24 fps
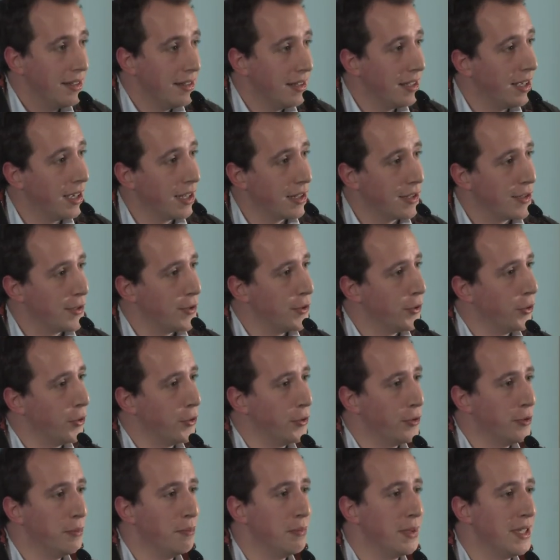
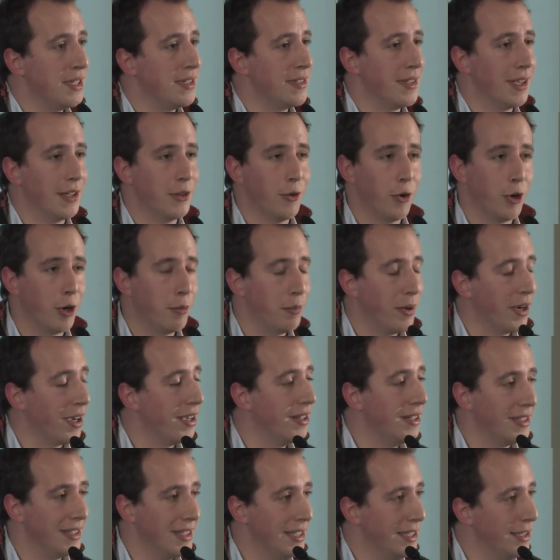Integration bis
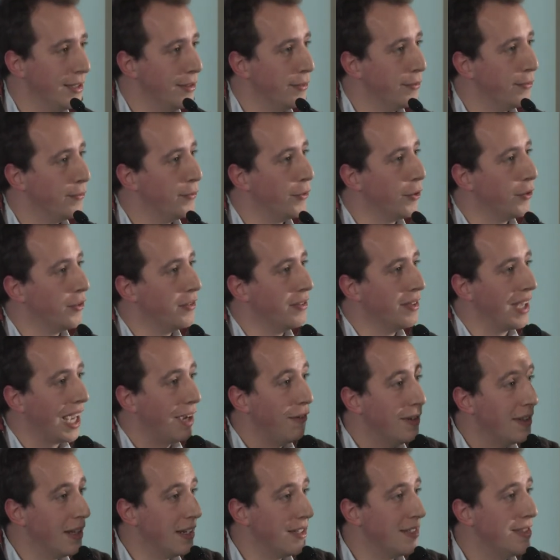erneuerbare Energien, von
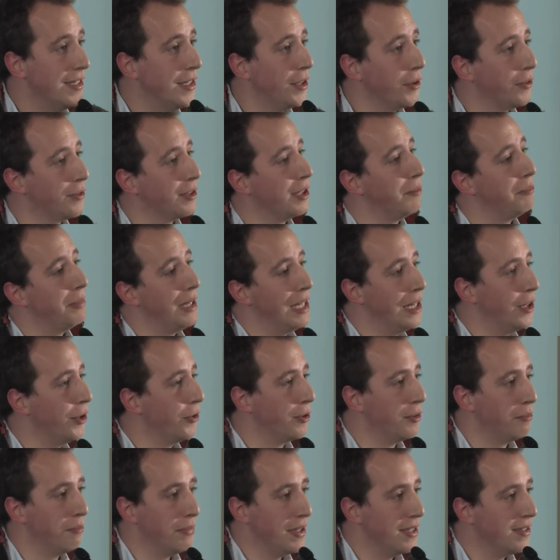Revitalisierung der
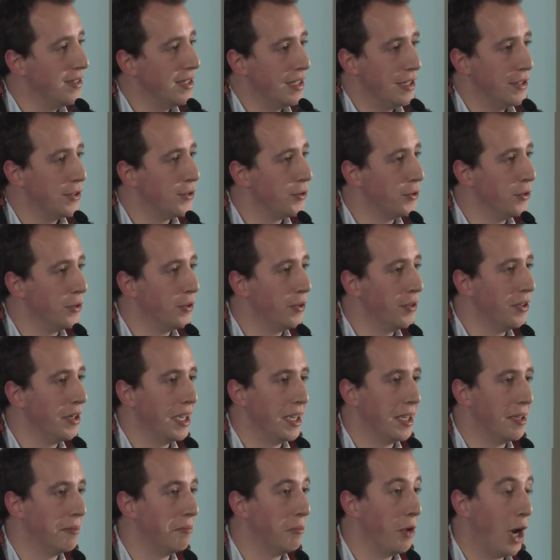Bildung bis hin zu
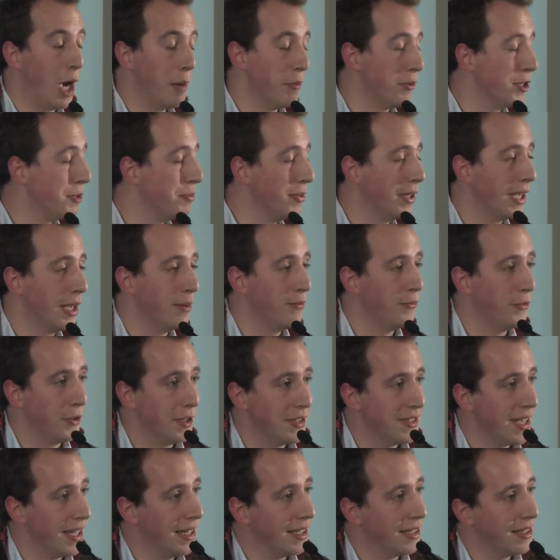ähm,
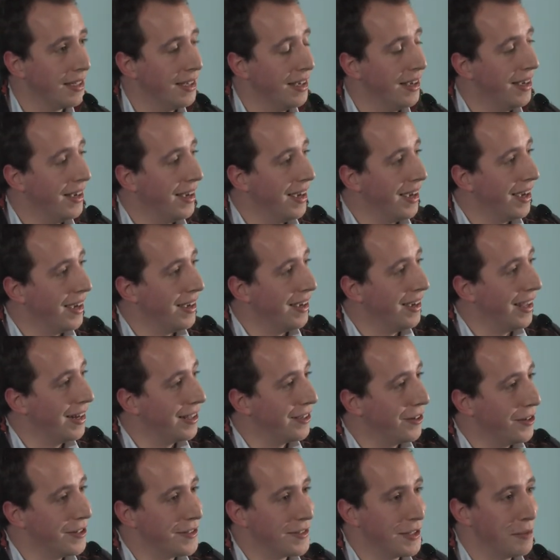Armutsbekämpfung ist eigentlich, äh,
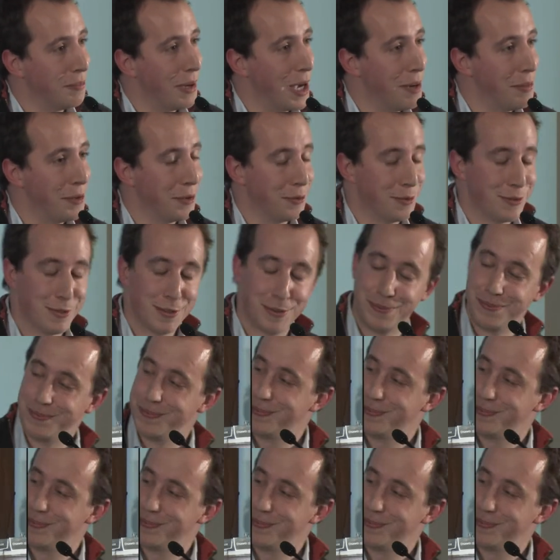eigentlich alles dabei bei uns.